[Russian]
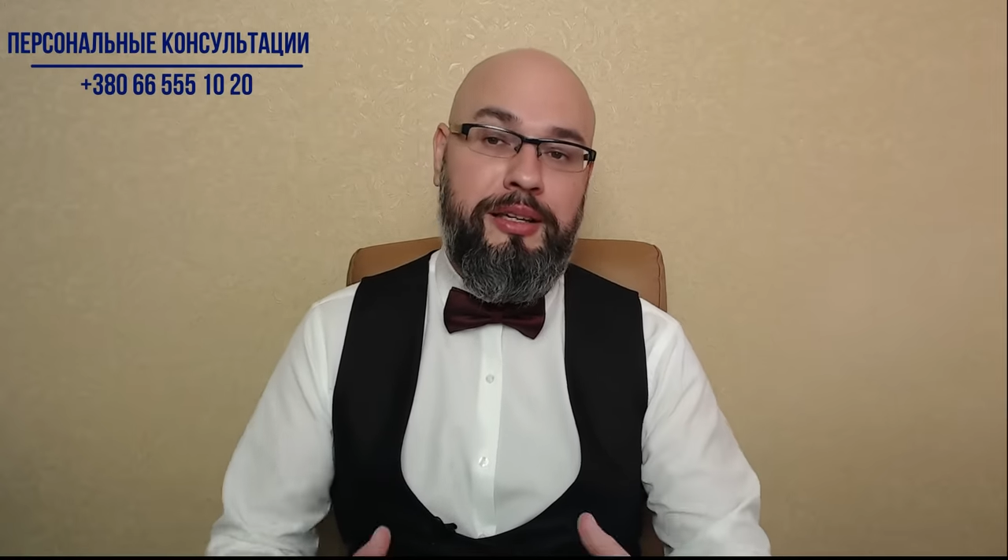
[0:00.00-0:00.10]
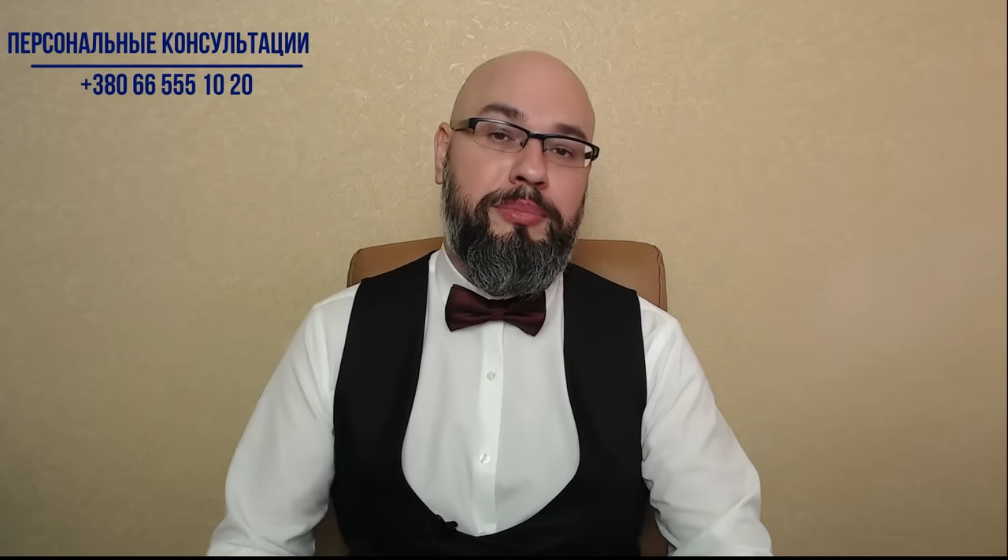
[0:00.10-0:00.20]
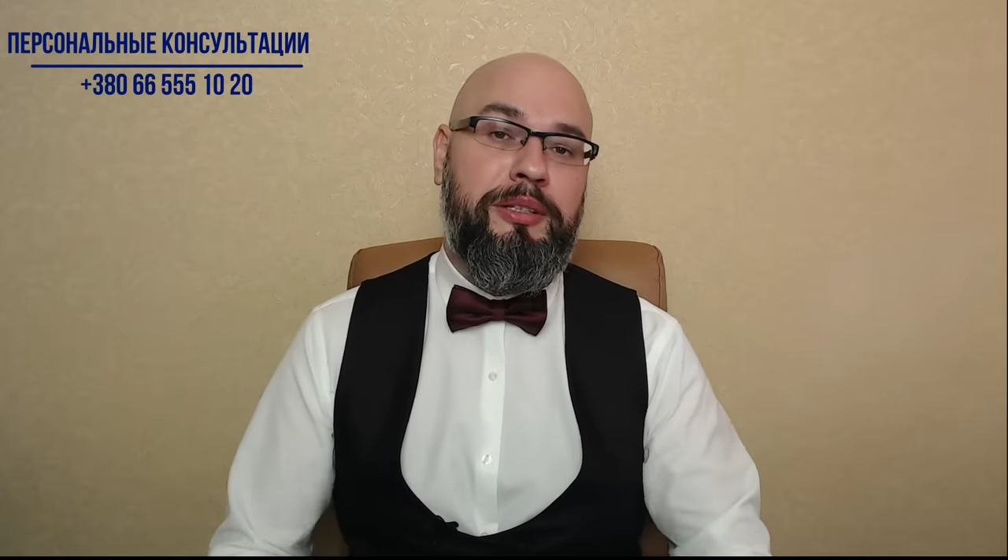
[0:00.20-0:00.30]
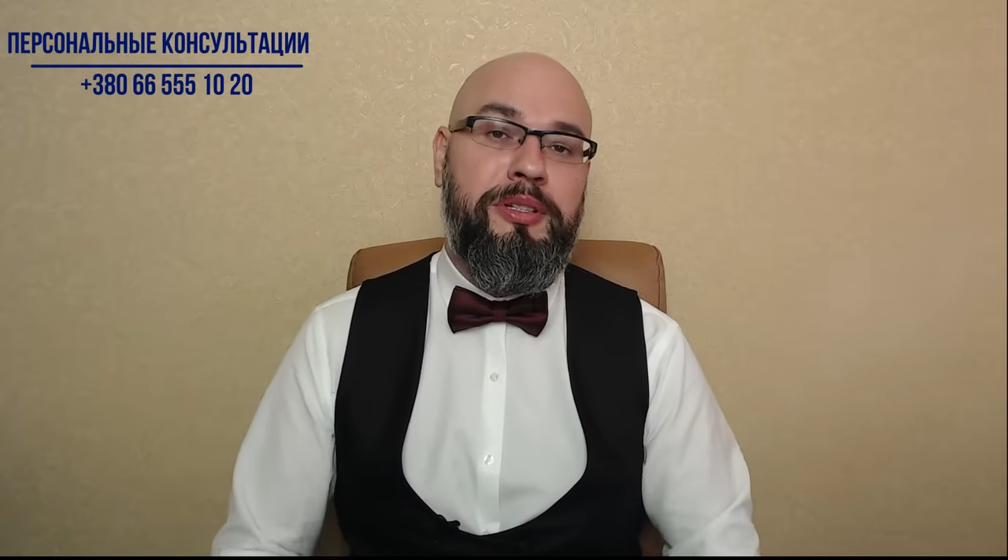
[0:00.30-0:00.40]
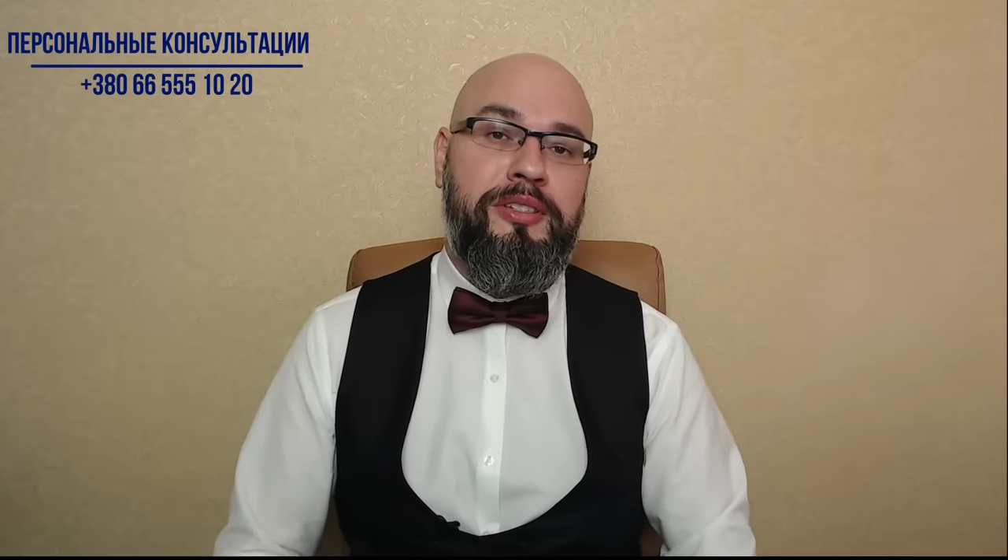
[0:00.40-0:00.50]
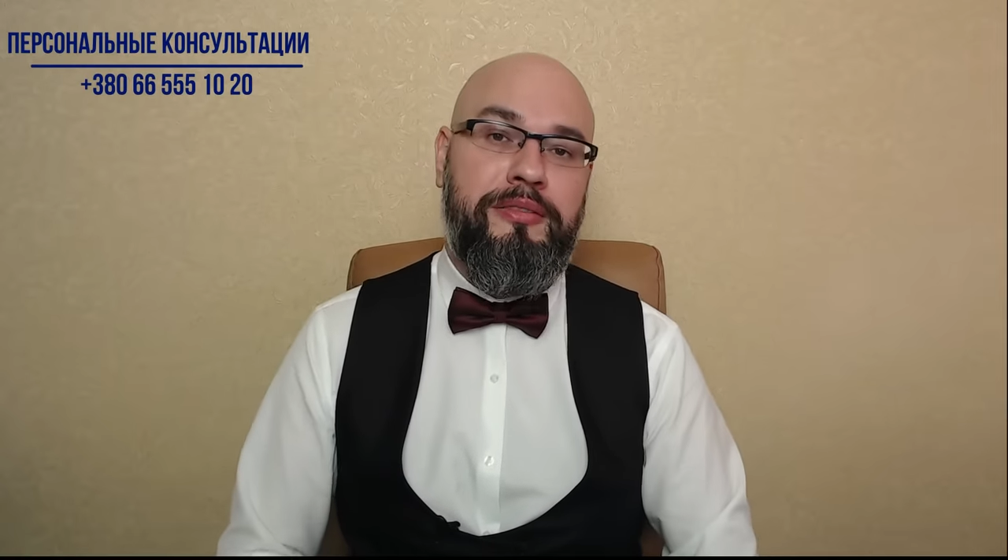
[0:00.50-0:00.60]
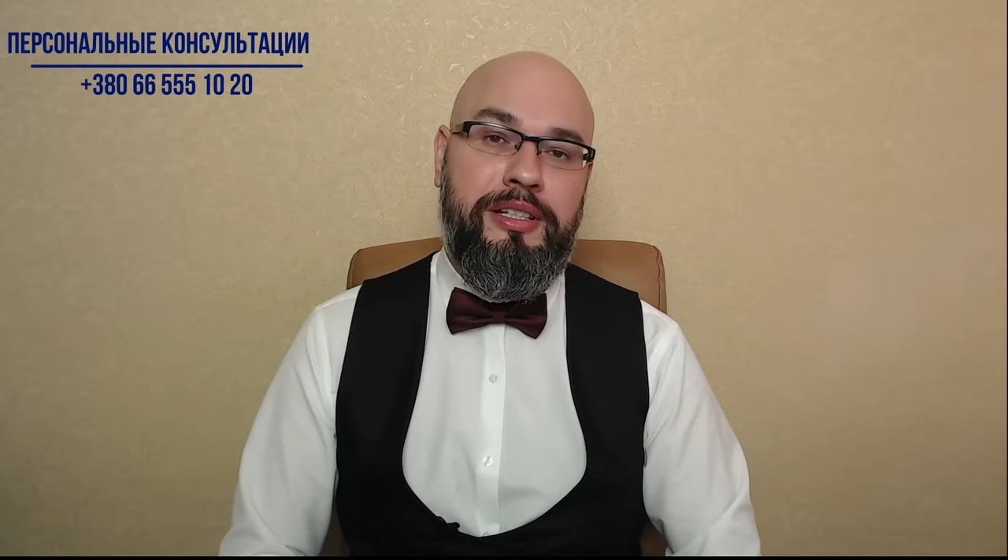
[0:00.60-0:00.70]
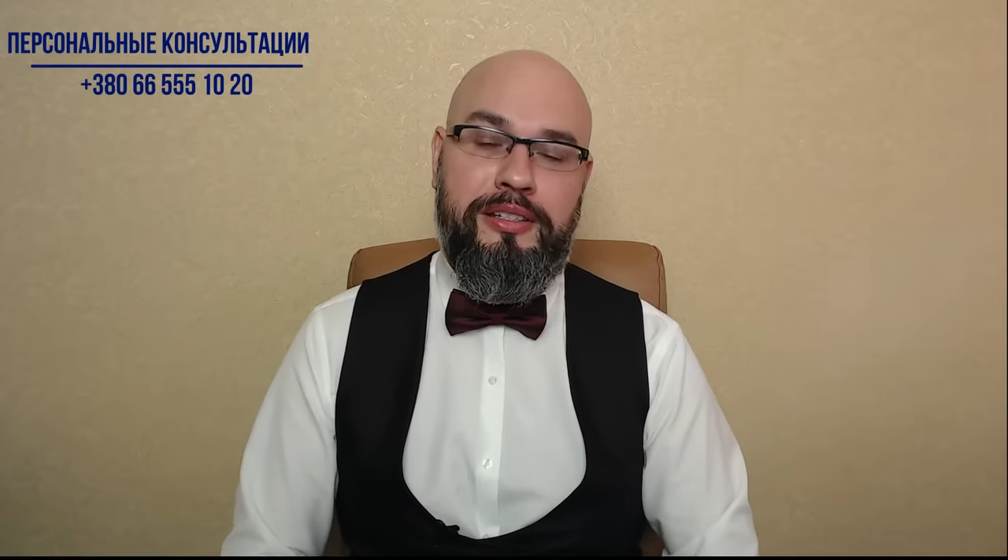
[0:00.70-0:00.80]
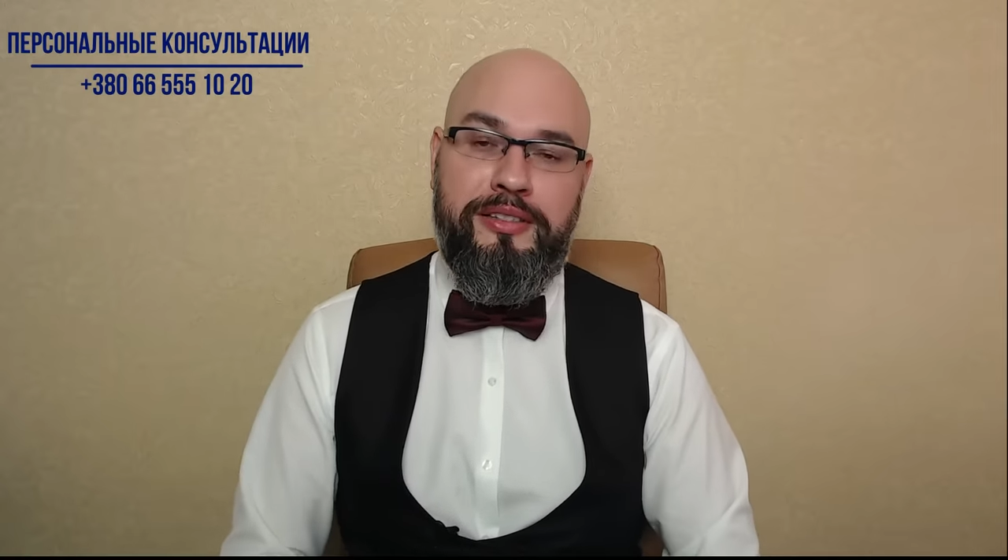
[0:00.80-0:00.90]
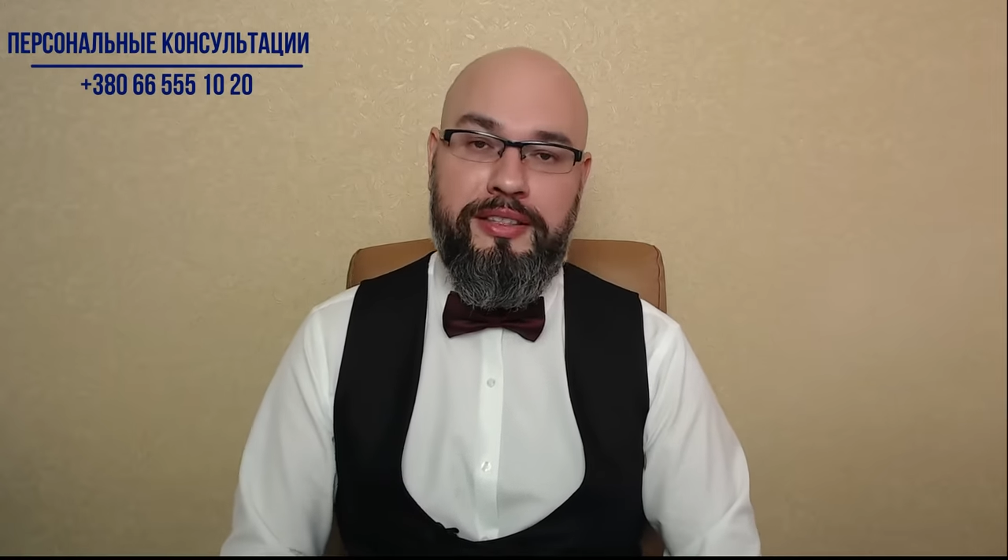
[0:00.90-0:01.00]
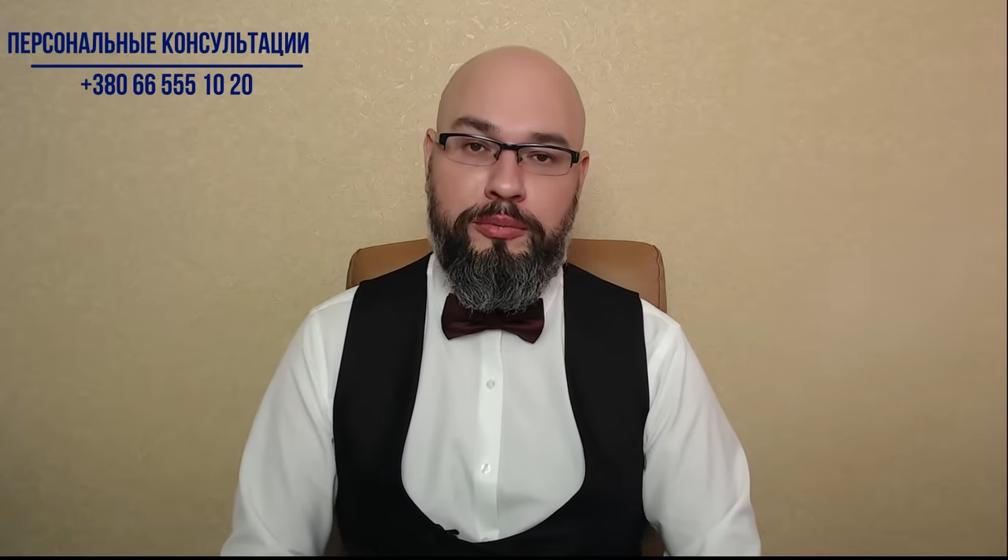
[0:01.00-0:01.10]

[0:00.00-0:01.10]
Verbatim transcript: и подписывайтесь на